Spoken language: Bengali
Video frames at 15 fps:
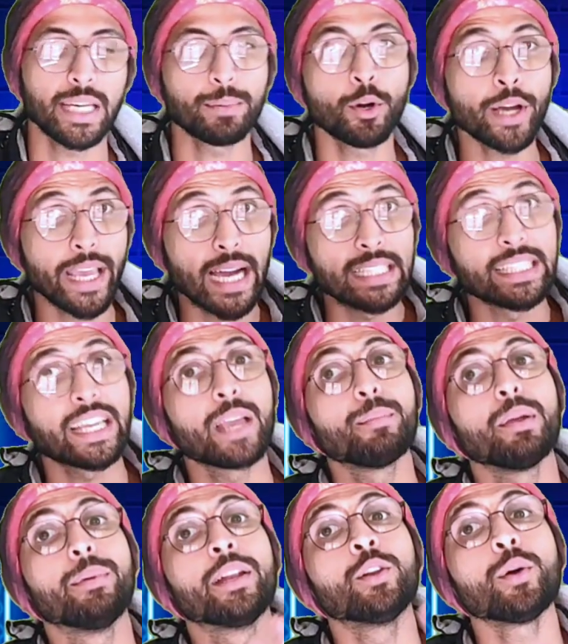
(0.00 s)
এবং এখান থেকে
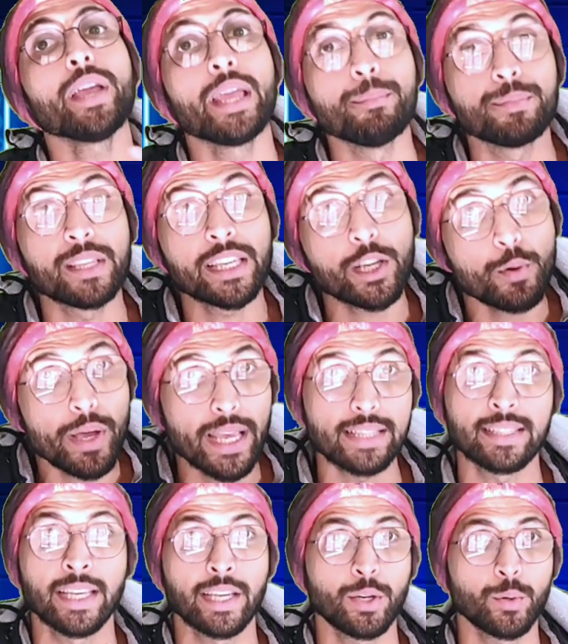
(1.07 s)
বিভিন্ন এমসিকিউ
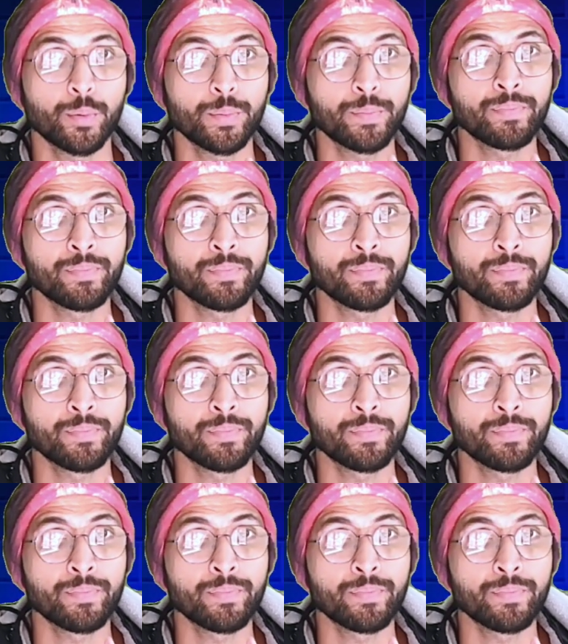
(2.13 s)
এসিকিউ